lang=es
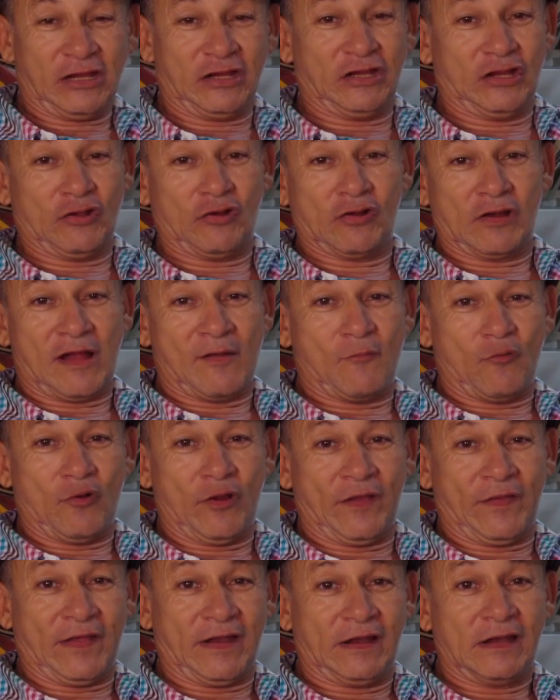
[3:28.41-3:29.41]
Y dijo la
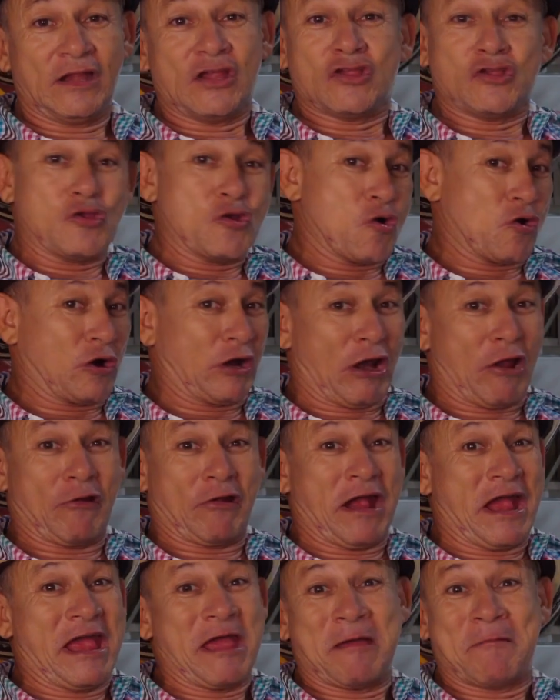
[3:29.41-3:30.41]
mujer de él, yo creo
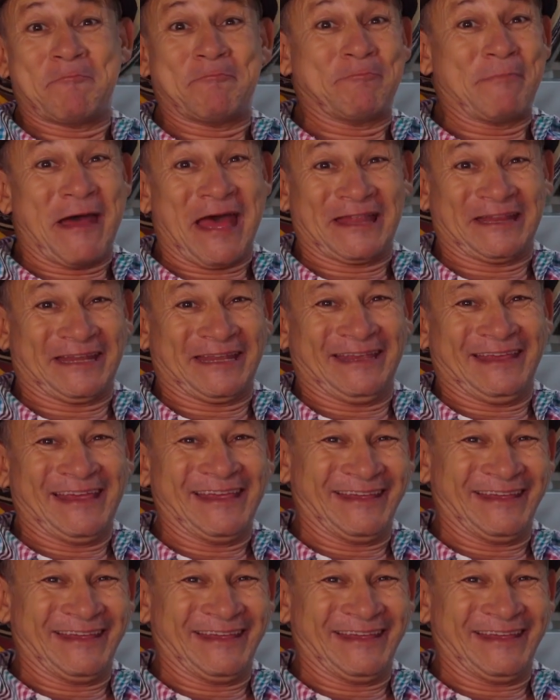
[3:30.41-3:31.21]
que es empate.